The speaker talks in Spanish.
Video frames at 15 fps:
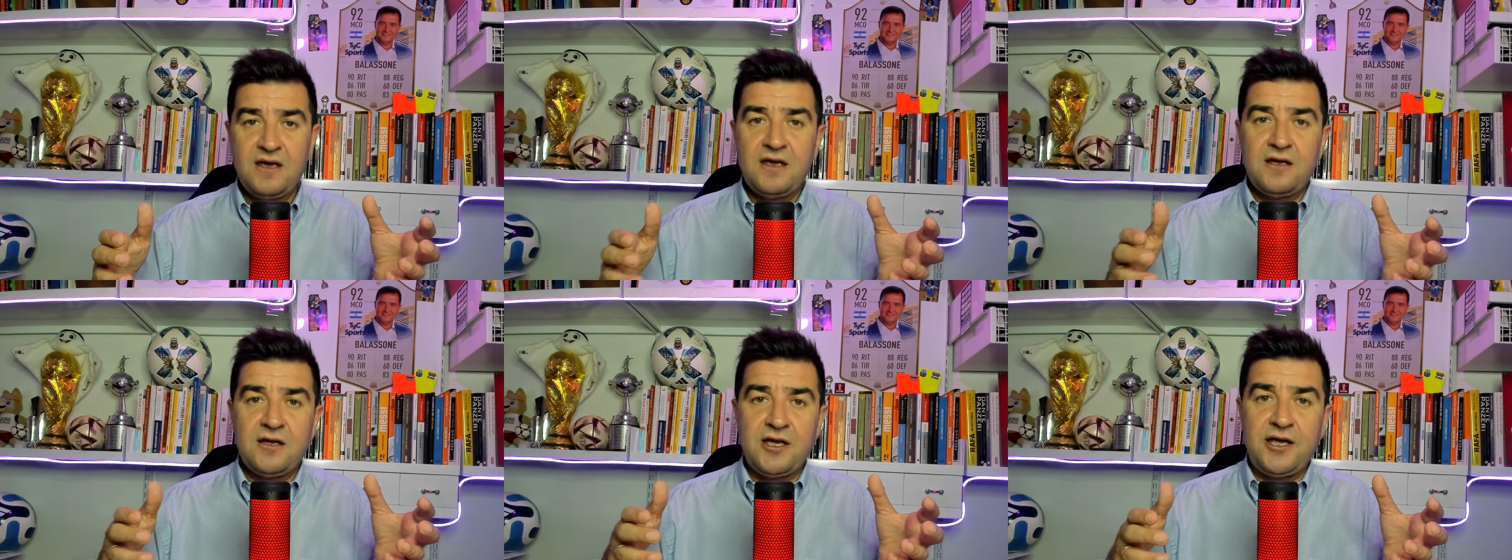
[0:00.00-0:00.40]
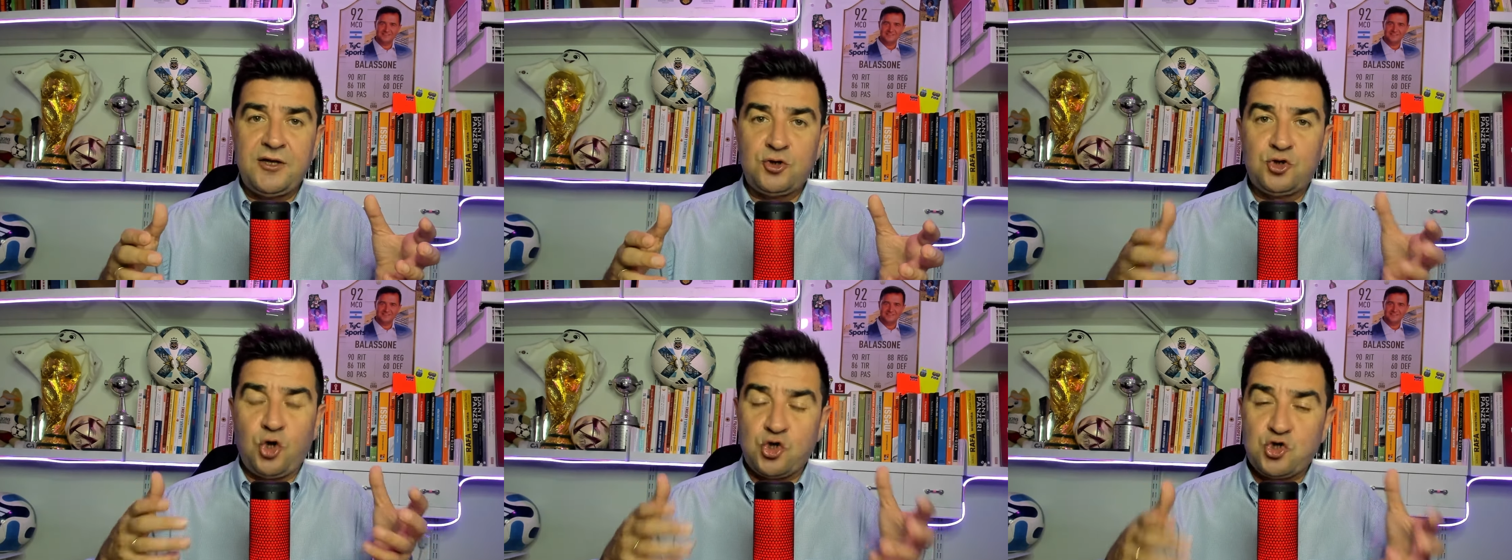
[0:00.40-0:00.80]
eh,
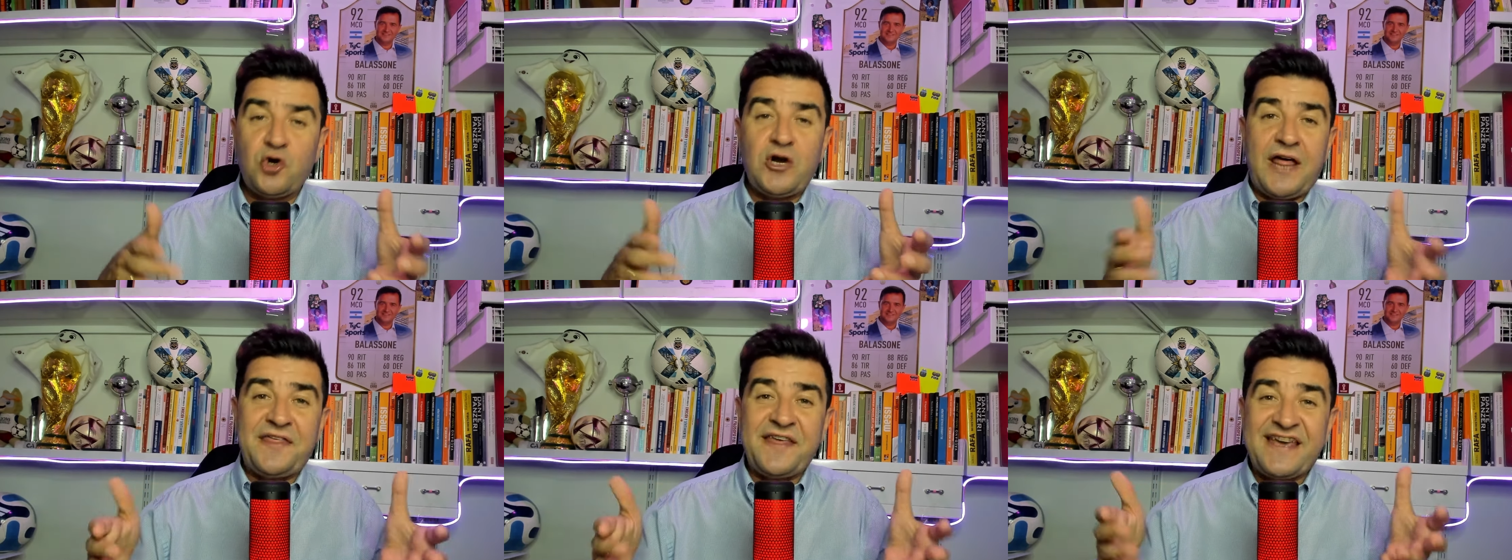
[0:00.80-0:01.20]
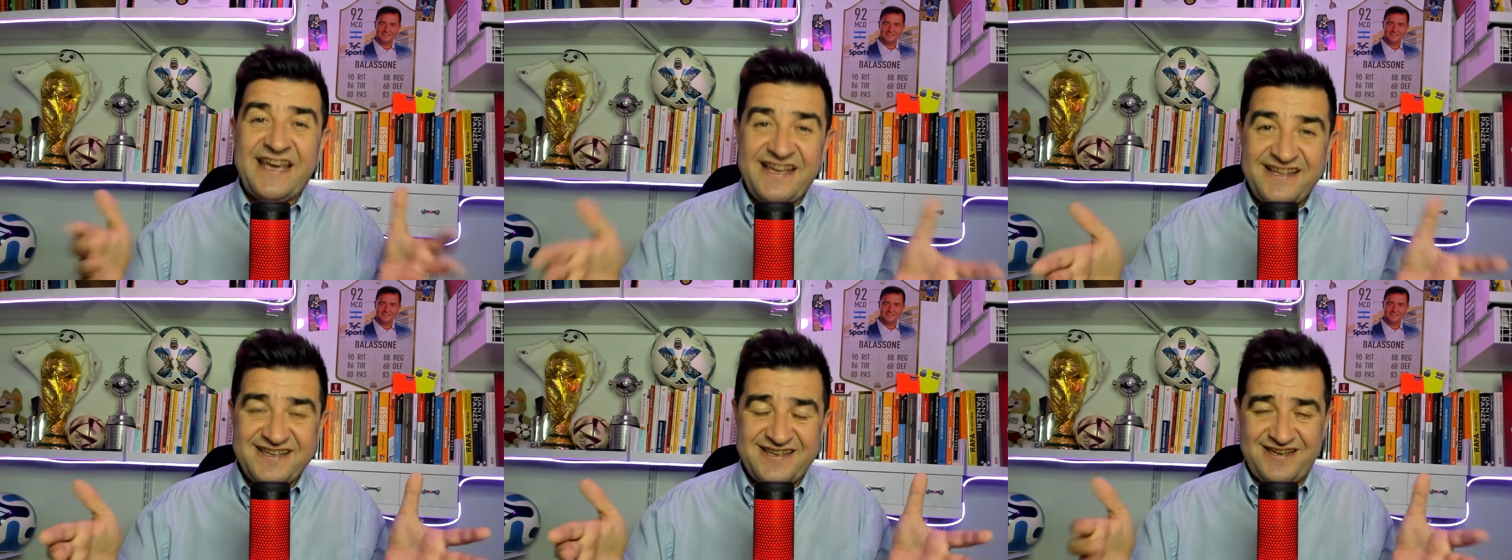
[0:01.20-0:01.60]
dos zonas de
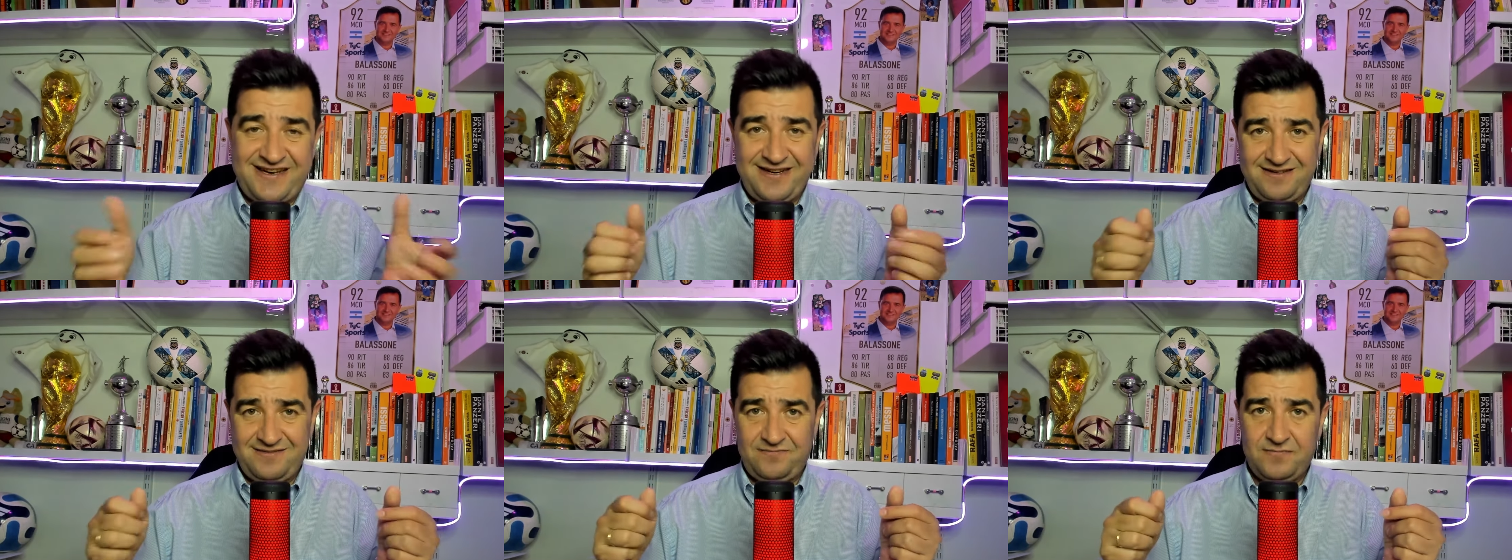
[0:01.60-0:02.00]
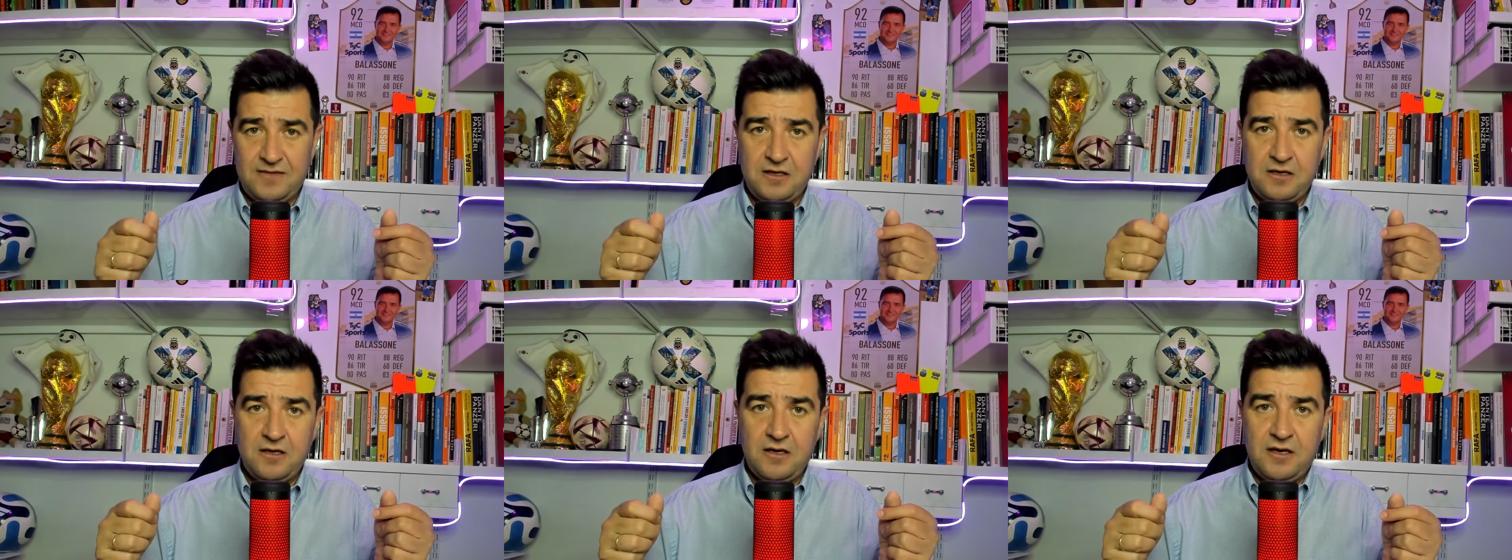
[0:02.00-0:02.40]
15,
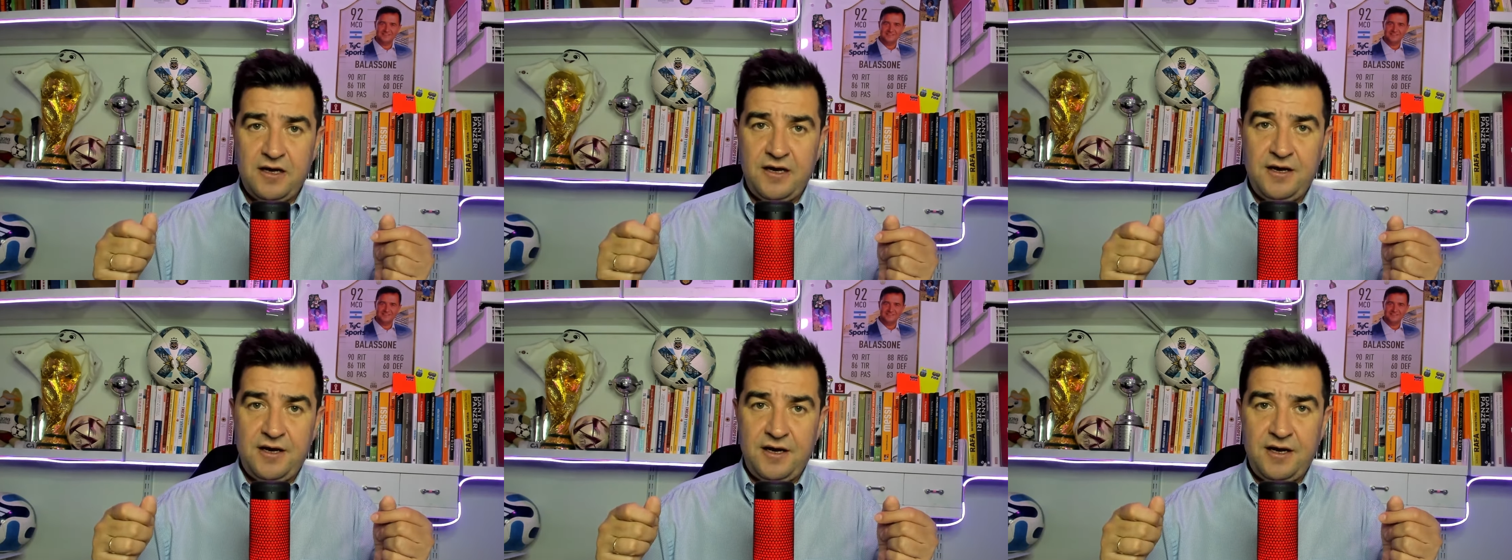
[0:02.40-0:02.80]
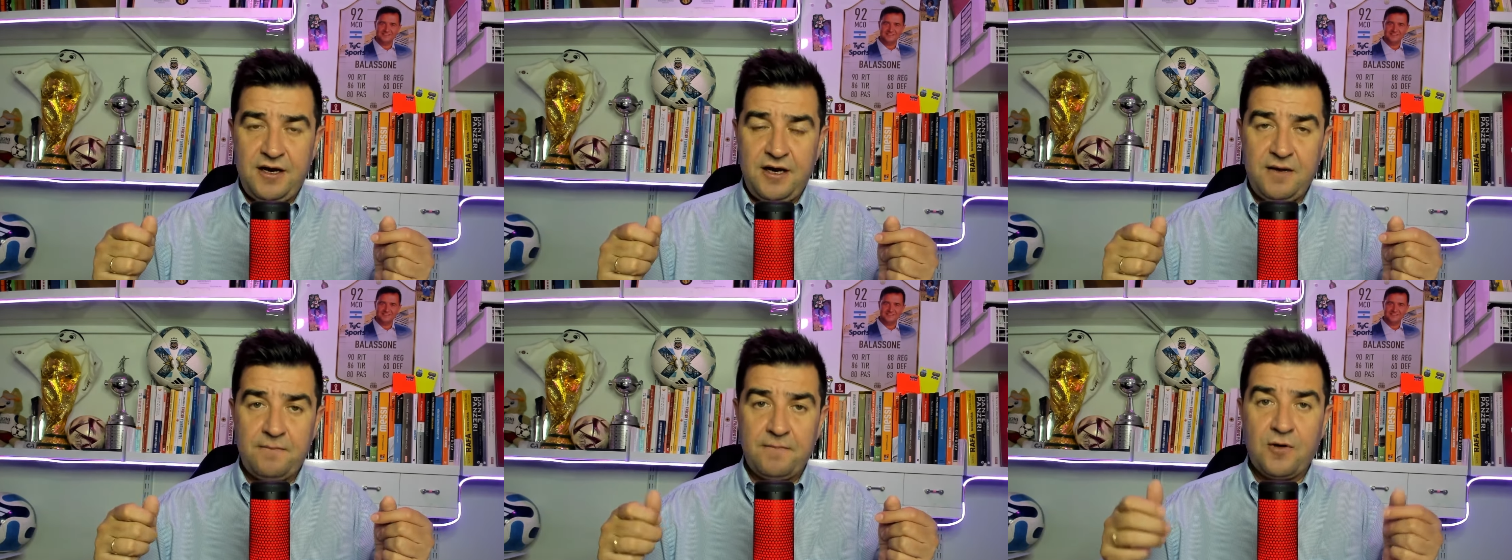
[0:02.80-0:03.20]

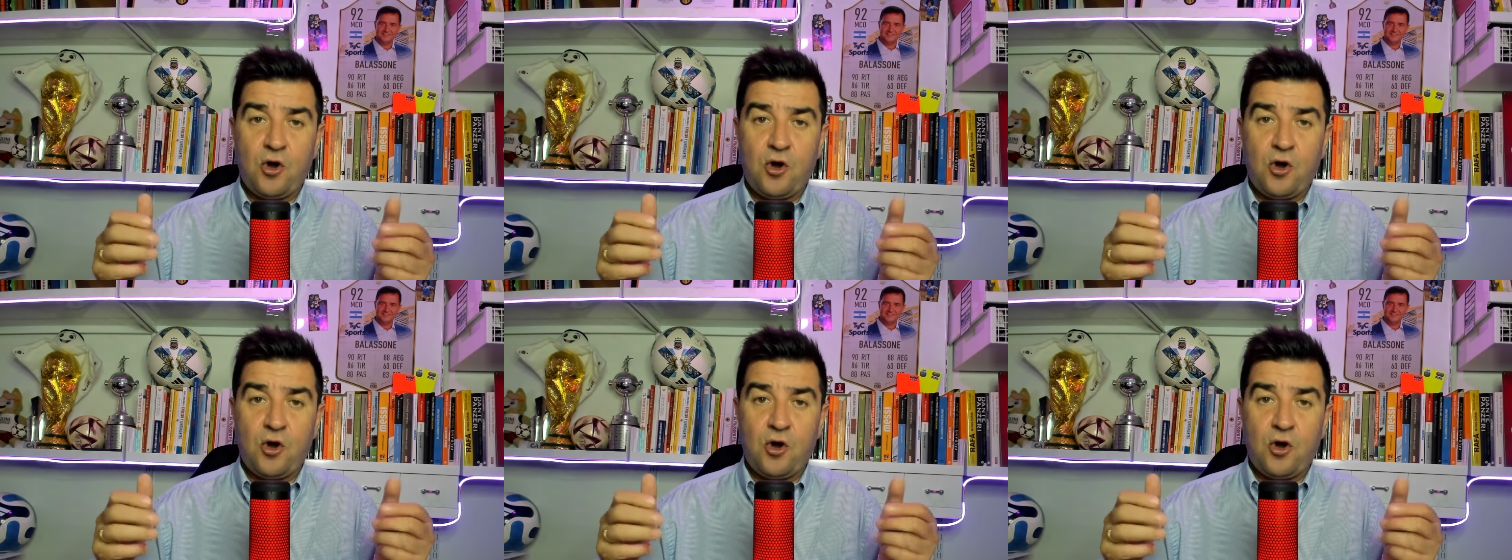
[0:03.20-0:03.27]
eh,